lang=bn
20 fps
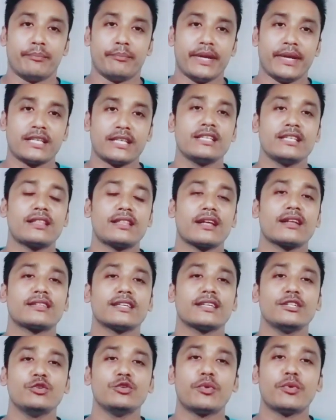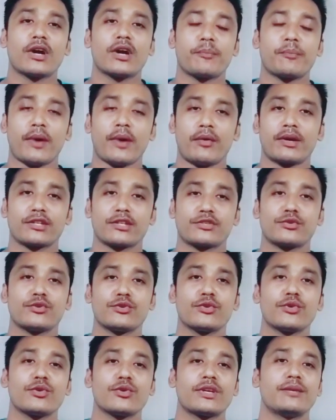বেশি তাড়াতাড়ি উপকার পাওয়ার
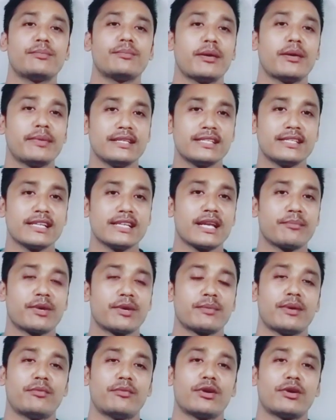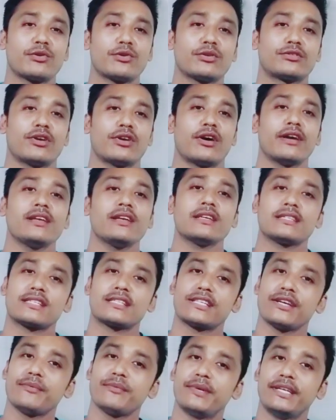জন্য কিভাবে এঞ্জেল নাম্বার ব্যবহার করতে হয়
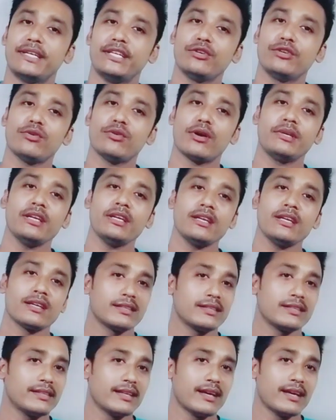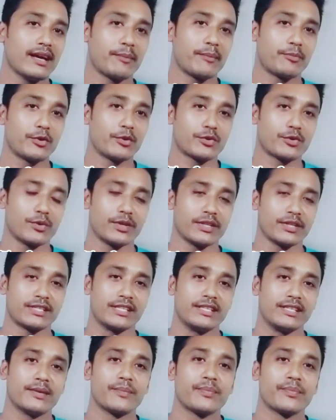সে ভিডিও আমি আপলোড
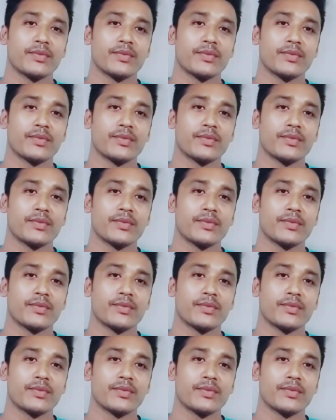করেছি